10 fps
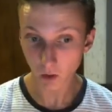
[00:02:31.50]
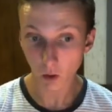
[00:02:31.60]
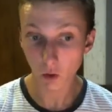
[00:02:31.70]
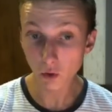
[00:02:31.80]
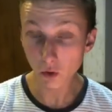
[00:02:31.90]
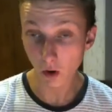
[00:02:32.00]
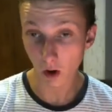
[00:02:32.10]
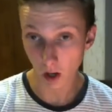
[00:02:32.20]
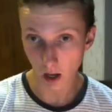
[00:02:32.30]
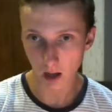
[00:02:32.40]
au
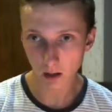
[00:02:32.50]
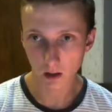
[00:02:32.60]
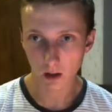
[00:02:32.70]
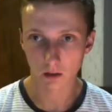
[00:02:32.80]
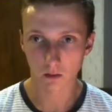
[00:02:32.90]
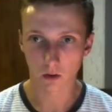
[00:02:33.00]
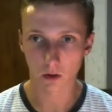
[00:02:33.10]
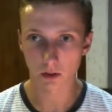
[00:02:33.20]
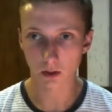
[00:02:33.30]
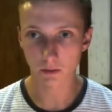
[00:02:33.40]
A. Donc
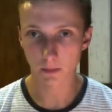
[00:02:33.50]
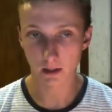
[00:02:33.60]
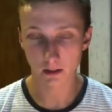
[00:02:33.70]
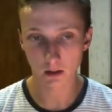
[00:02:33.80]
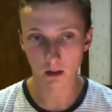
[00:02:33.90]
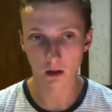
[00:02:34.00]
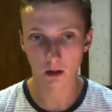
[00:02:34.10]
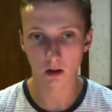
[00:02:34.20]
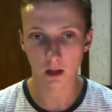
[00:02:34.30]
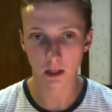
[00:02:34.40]
euh,
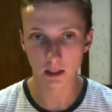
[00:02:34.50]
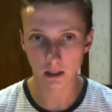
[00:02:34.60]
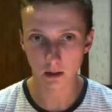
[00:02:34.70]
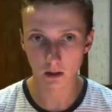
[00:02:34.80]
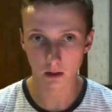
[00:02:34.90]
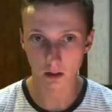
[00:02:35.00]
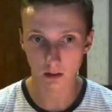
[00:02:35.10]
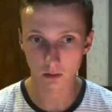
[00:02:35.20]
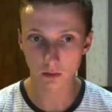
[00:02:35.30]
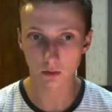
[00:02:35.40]
euh, l'organisateur
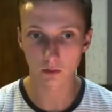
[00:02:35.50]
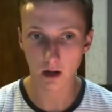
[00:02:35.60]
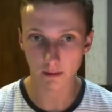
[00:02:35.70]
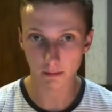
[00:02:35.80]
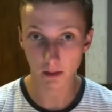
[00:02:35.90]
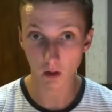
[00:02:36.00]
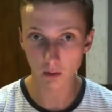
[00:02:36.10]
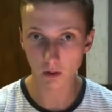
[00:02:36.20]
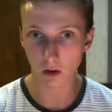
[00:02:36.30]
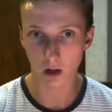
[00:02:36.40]
du tournoi, l'avait mis
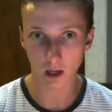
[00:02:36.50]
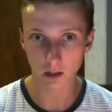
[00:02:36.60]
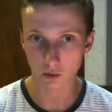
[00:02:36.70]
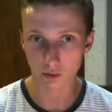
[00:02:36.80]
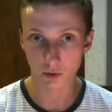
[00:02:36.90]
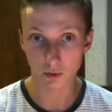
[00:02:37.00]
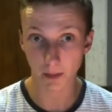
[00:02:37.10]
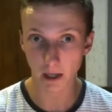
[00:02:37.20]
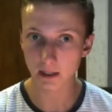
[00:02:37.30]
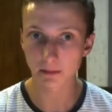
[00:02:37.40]
Oyur en A, donc je me suis
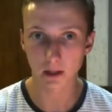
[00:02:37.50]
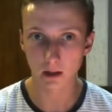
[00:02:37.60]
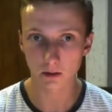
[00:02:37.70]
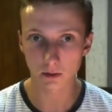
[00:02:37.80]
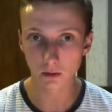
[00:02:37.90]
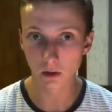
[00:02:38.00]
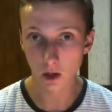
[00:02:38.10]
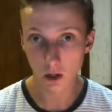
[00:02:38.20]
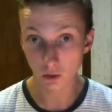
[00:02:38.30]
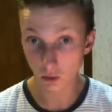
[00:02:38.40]
précipité dessus.
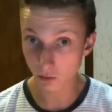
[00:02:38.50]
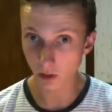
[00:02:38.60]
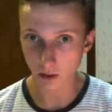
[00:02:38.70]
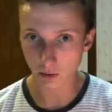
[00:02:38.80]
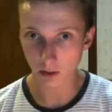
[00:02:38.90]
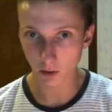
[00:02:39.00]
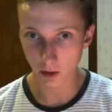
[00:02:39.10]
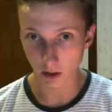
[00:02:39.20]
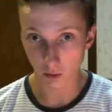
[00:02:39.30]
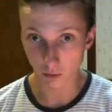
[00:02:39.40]
Surtout qu'actuellement
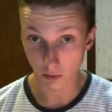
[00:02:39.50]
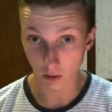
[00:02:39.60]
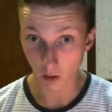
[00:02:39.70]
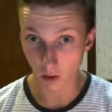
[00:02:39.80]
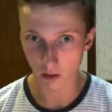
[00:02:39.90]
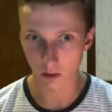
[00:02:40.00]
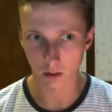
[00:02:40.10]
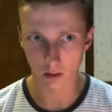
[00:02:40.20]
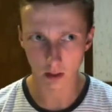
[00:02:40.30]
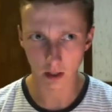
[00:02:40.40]
il est Oyur, euh,
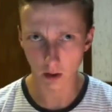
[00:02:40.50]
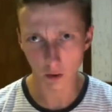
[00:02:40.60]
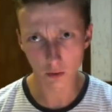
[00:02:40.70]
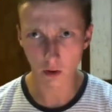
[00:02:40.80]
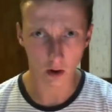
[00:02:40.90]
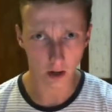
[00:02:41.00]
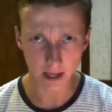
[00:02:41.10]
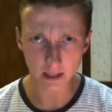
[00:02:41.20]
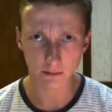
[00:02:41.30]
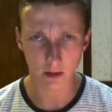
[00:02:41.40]
il est en
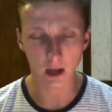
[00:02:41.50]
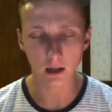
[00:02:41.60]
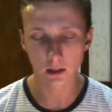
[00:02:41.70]
S, voilà.